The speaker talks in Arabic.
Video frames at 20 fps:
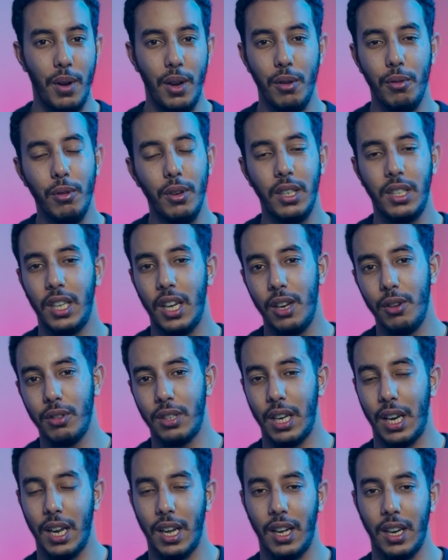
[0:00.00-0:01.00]
الاول ديالو
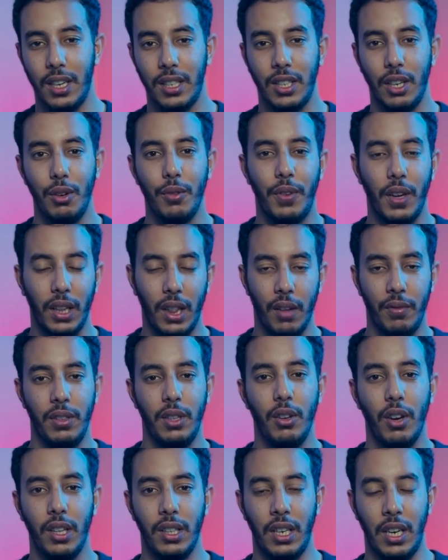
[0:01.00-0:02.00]
حتى الاخر ديالو في هاد لا
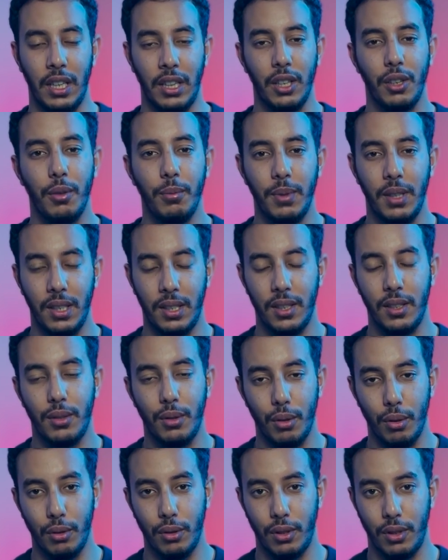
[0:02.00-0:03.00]
فيديو غادي نعطيكم دي
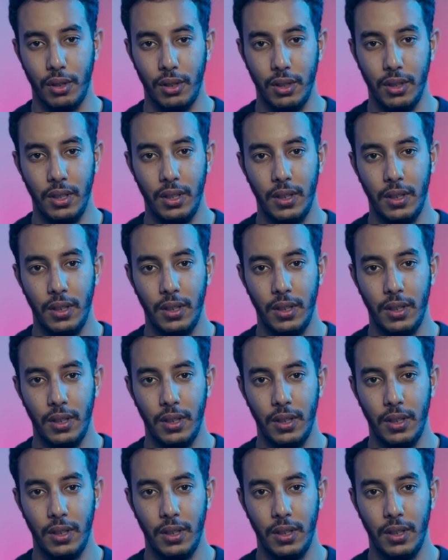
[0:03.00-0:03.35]
انستركسيون